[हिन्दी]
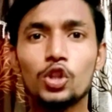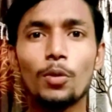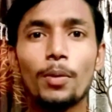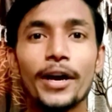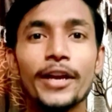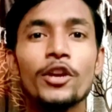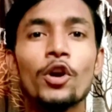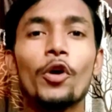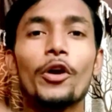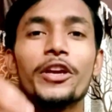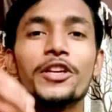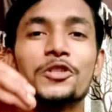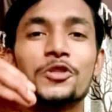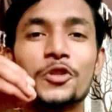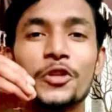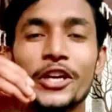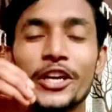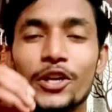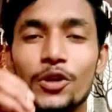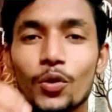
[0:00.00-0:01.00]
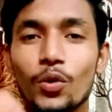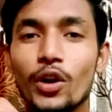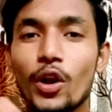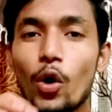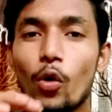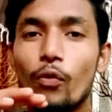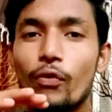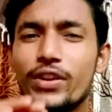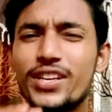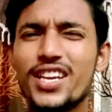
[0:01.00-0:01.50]
तो भाइयों स्त्री टू ने
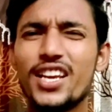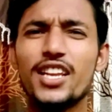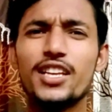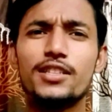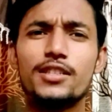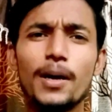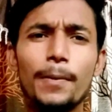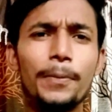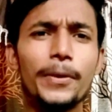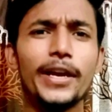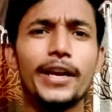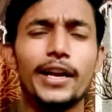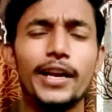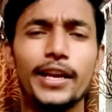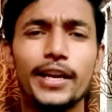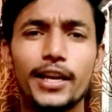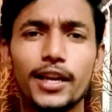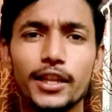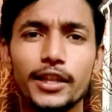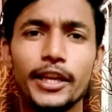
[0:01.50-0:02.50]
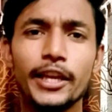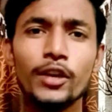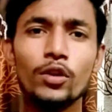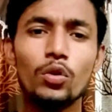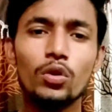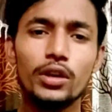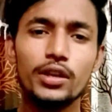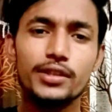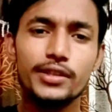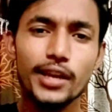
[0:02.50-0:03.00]
ऑफिशियली सबकी घड़ी कर दी है
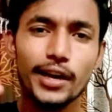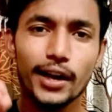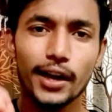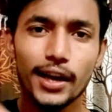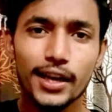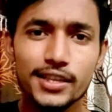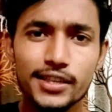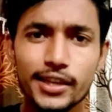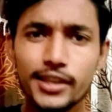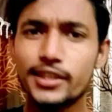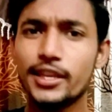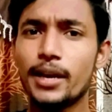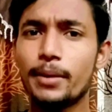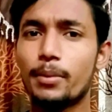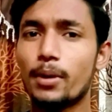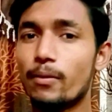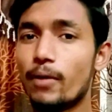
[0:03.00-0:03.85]
क्योंकि इसके कलेक्शन इतने